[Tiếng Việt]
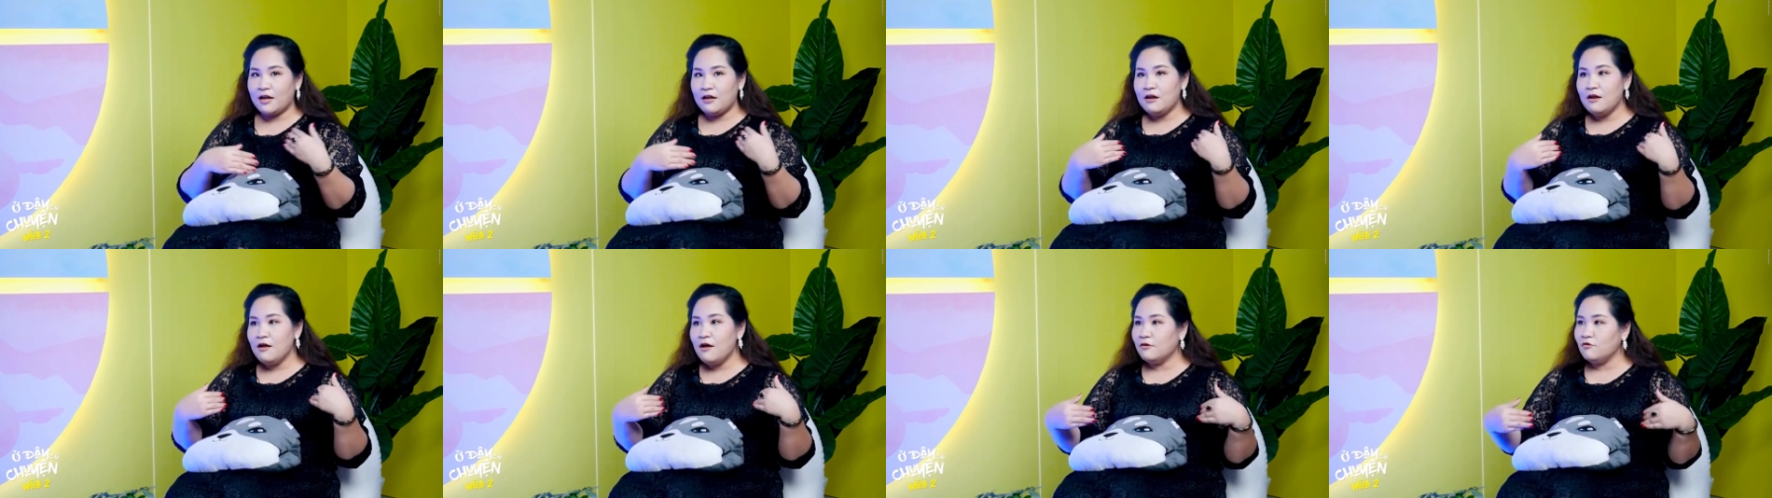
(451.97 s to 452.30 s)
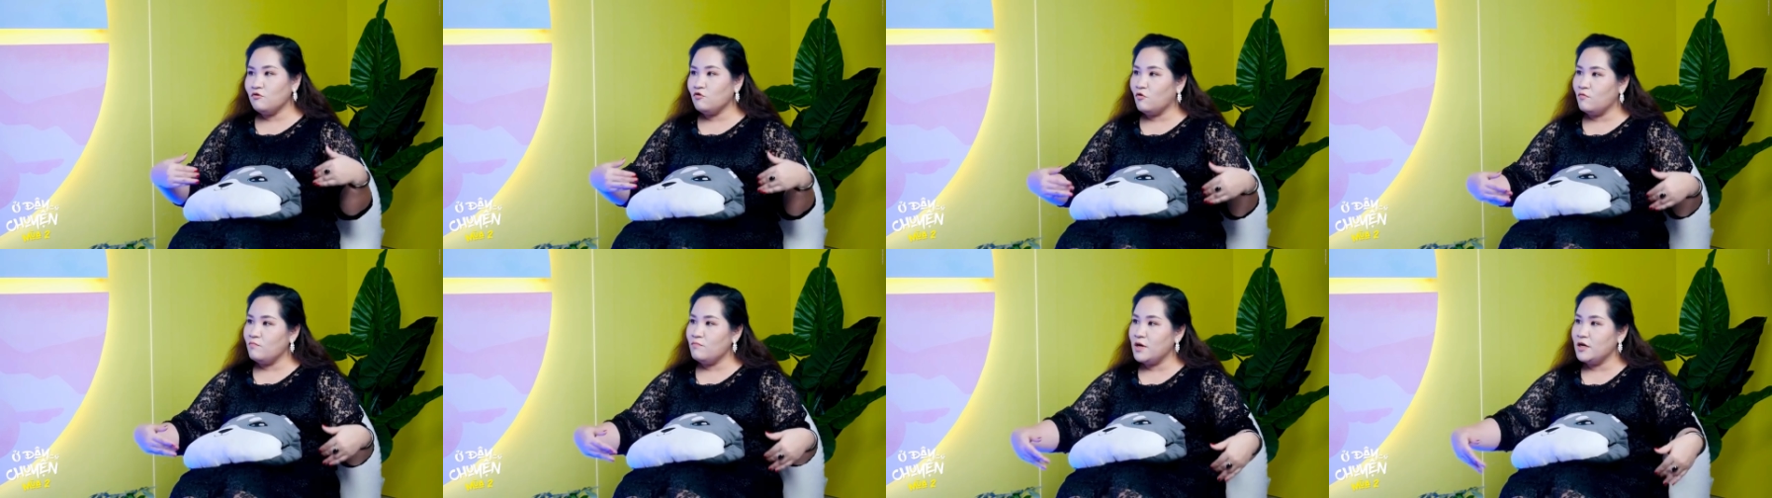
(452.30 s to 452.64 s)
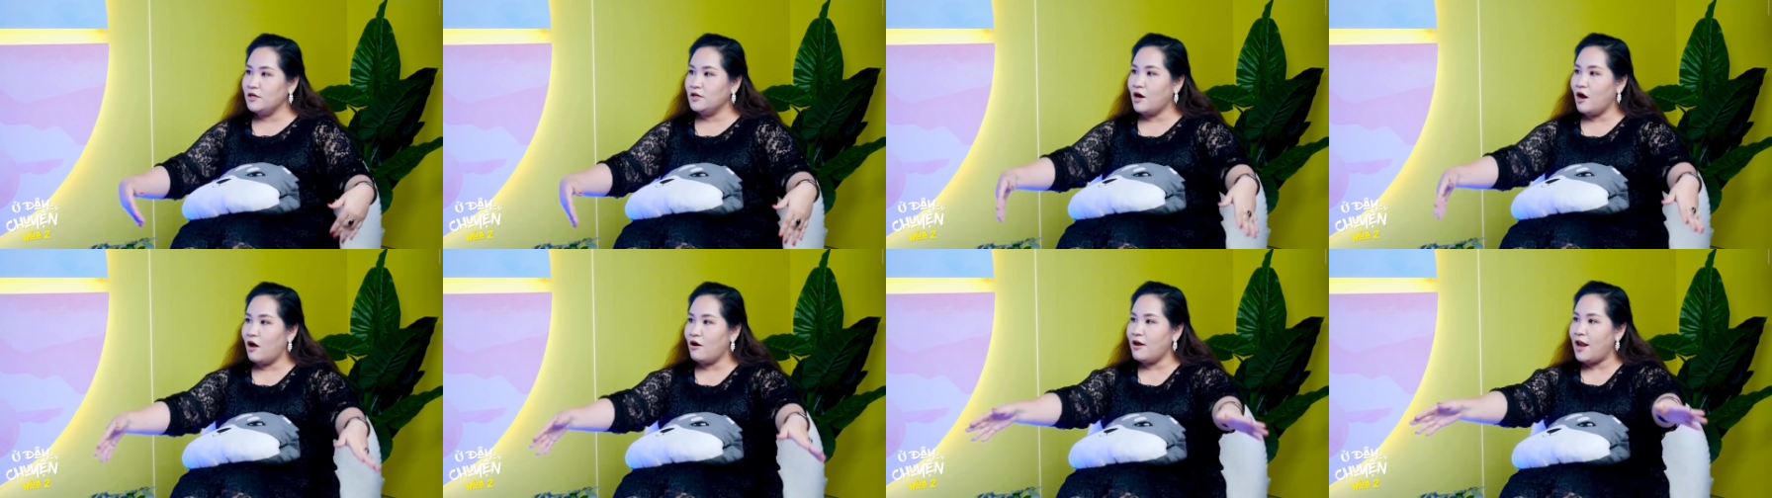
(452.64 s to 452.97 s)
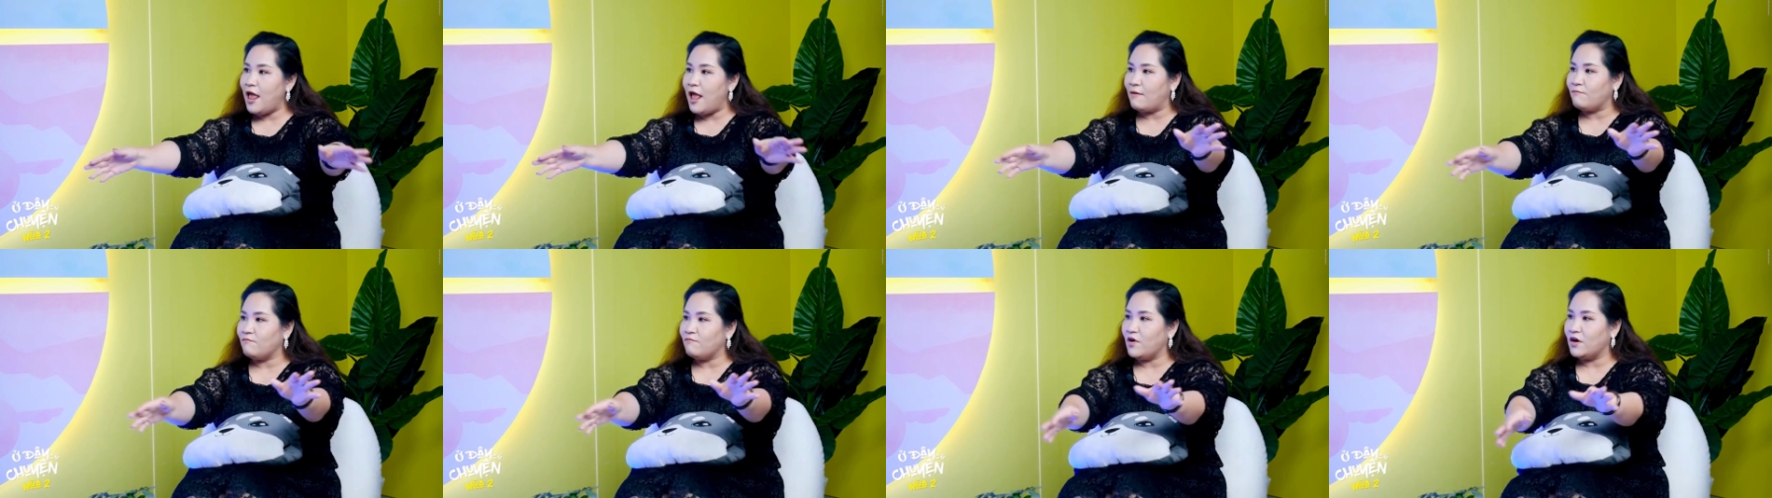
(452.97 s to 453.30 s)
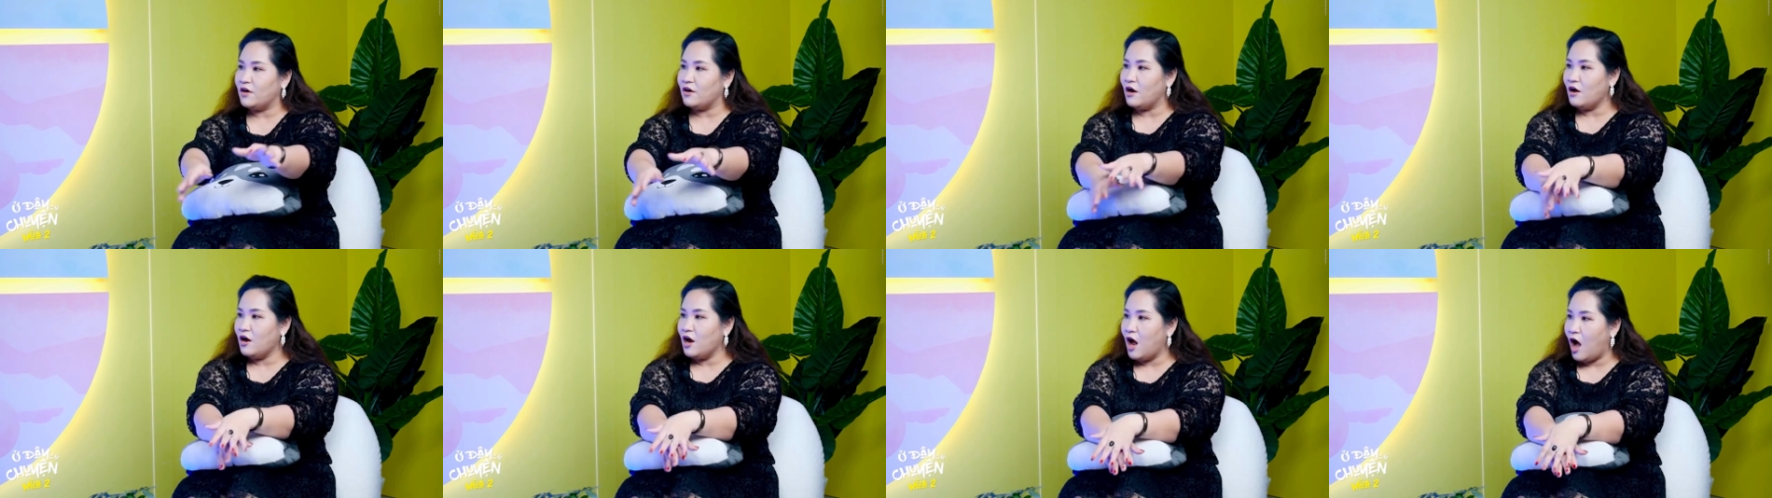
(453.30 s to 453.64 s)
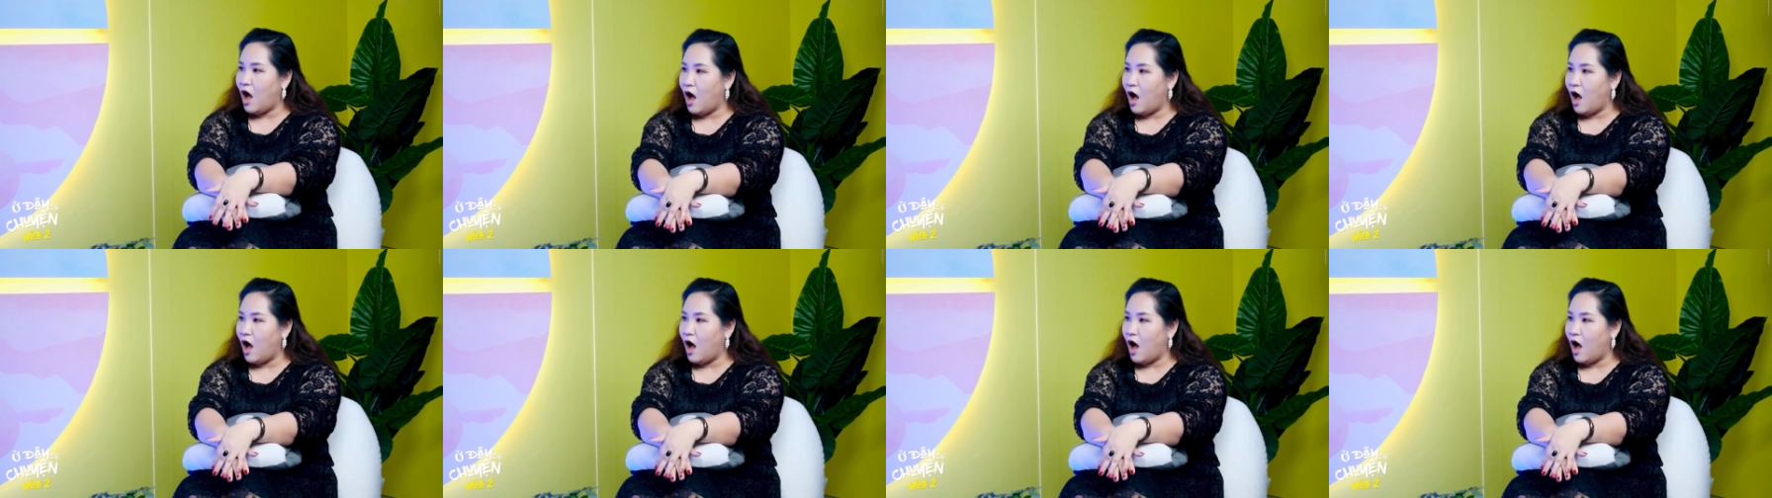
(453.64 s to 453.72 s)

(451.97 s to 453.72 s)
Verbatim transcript: cái nết của mình nó đẹp và nó